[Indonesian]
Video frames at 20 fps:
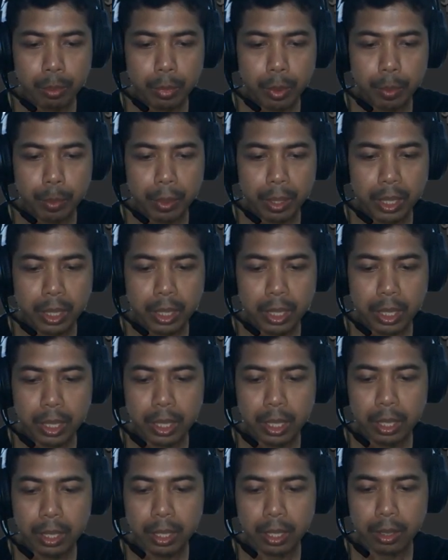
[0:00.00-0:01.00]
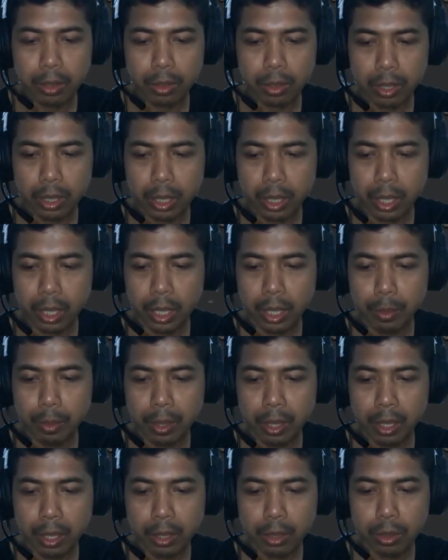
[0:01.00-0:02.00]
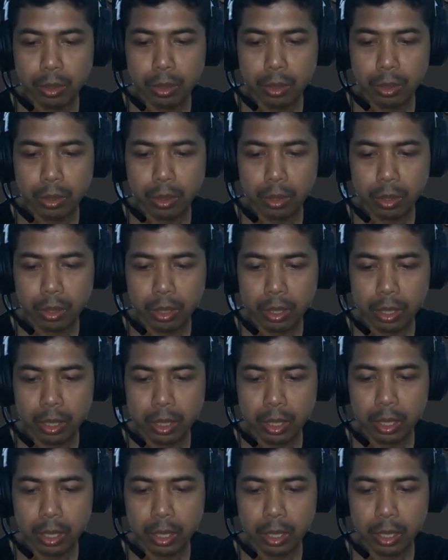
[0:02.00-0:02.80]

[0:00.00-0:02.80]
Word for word: membeli jajanan. Oke, okay, pelanggan duduk. Oke.